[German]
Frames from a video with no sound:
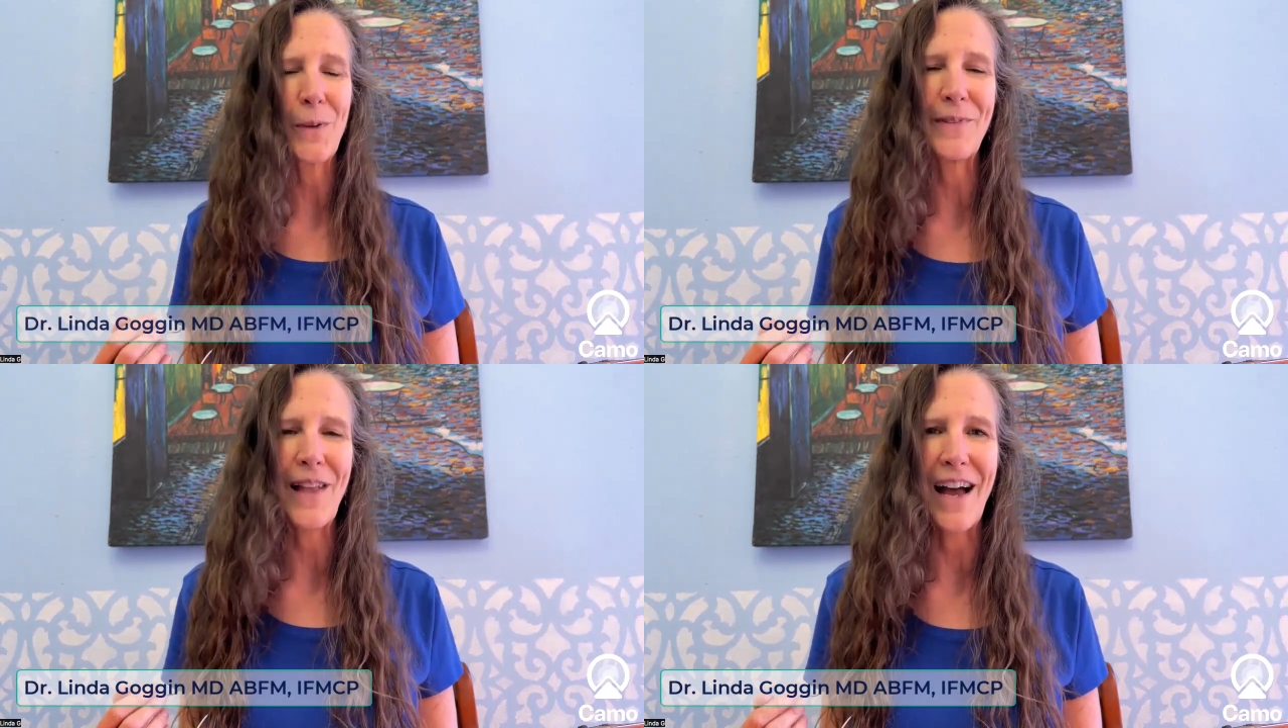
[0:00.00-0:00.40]

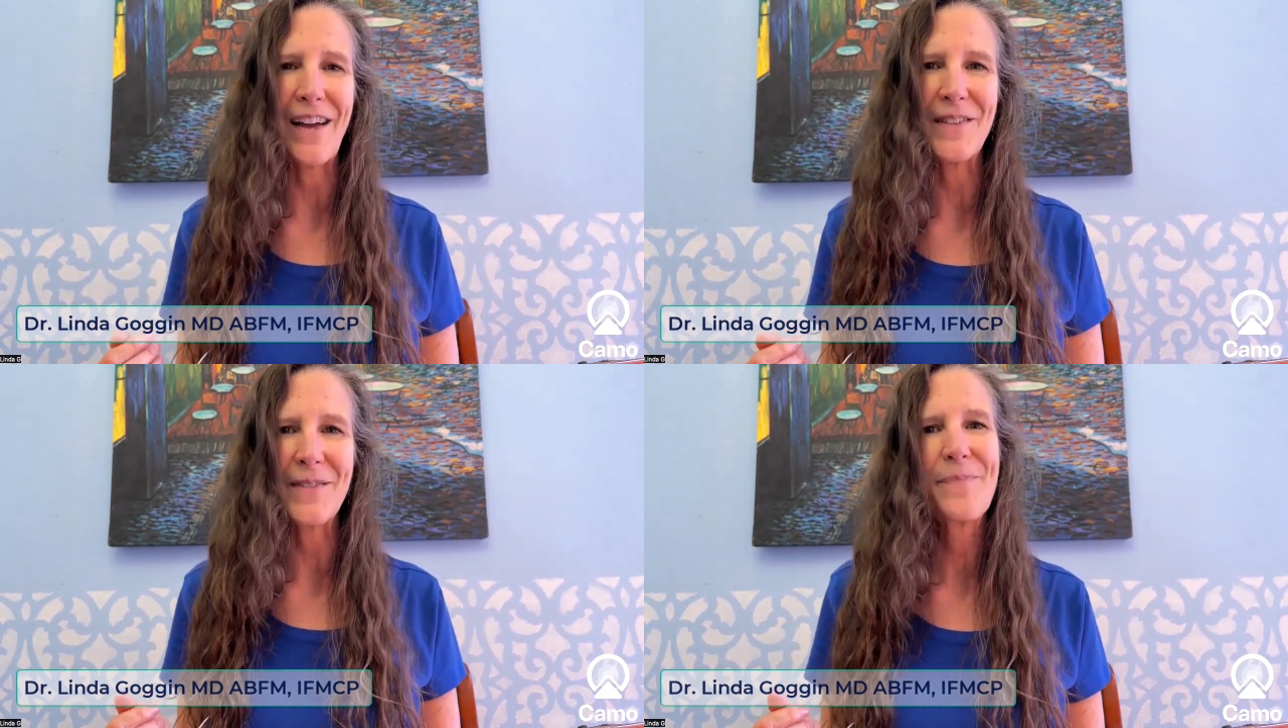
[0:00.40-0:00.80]
Ich bin
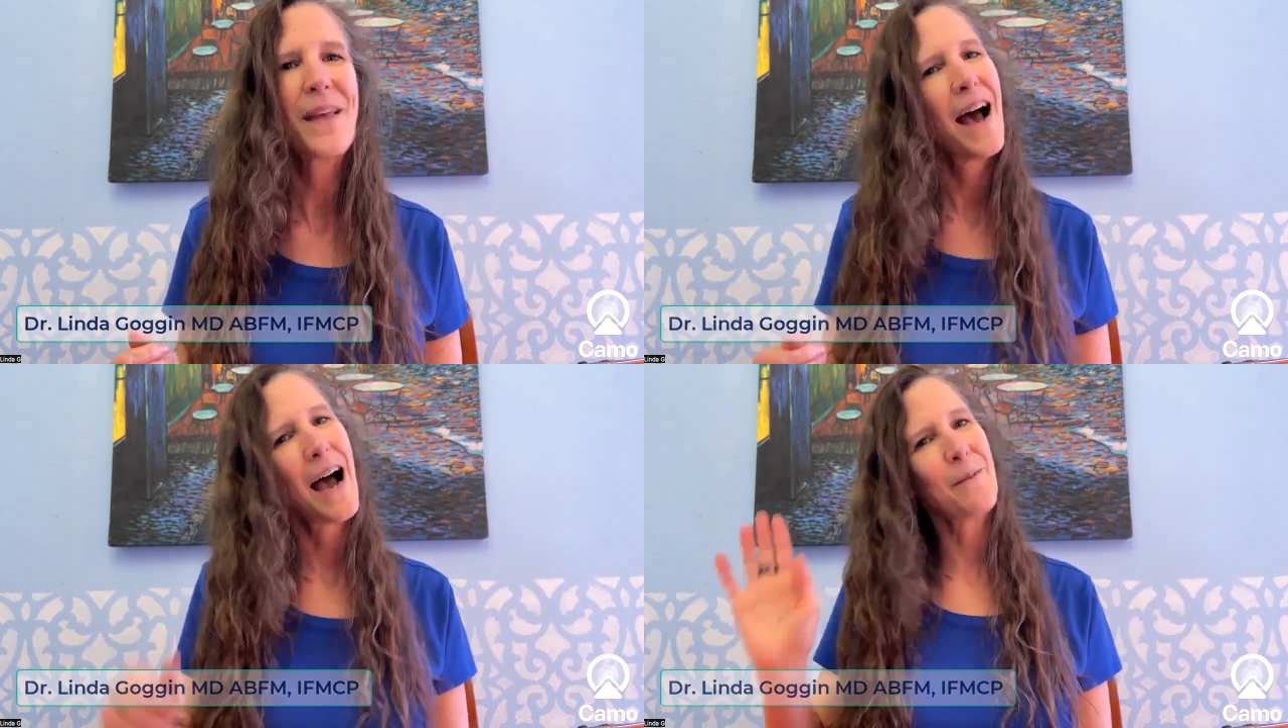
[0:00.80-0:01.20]
Dr.
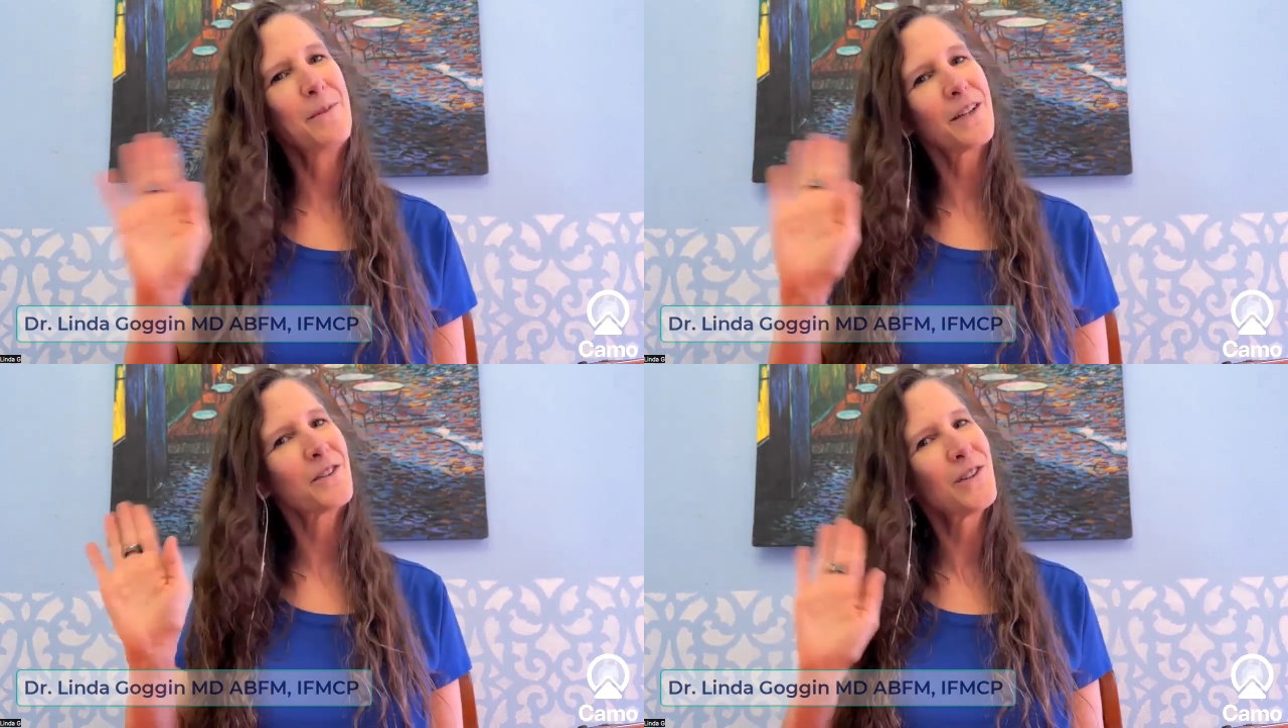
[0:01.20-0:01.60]
Linda
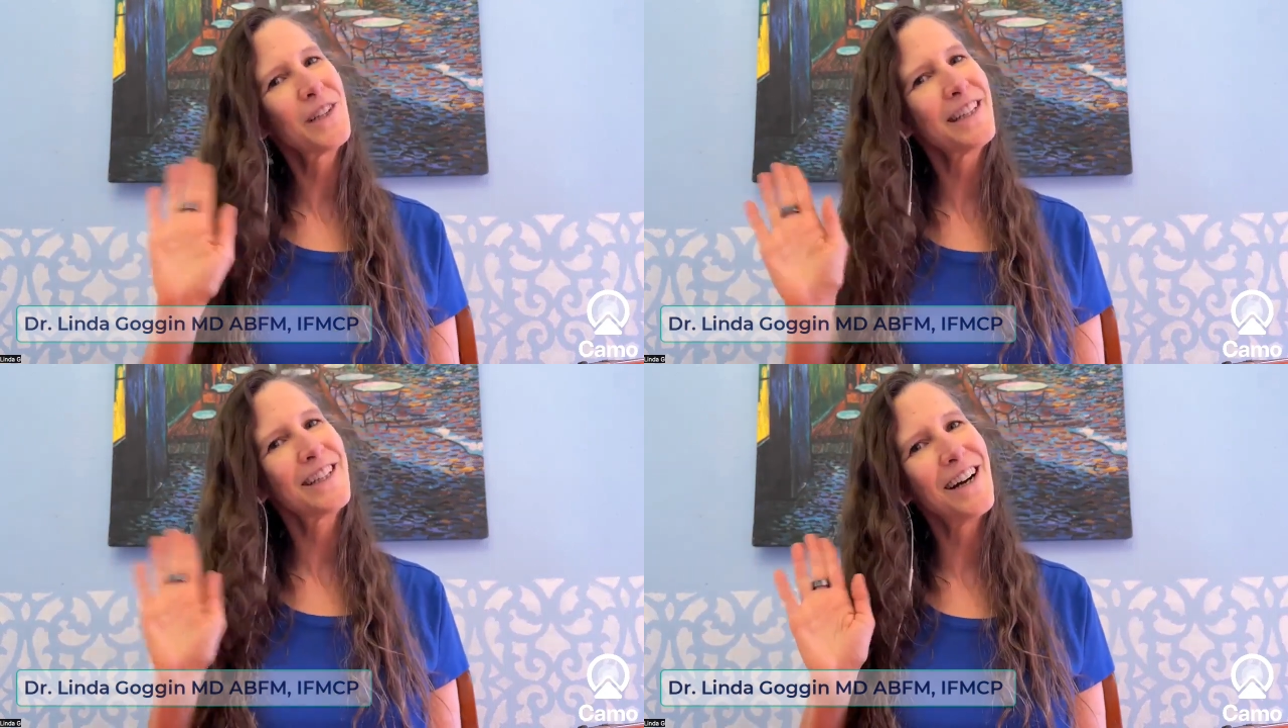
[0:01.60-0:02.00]

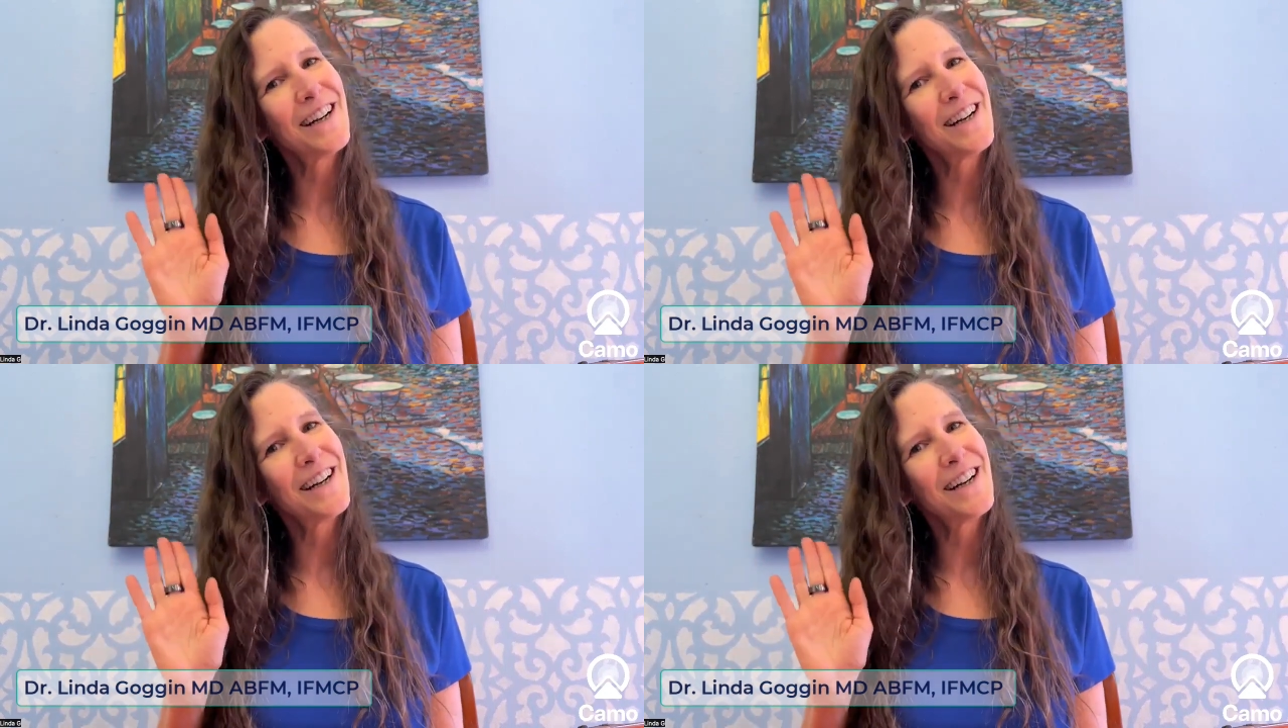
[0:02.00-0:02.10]
Goggin.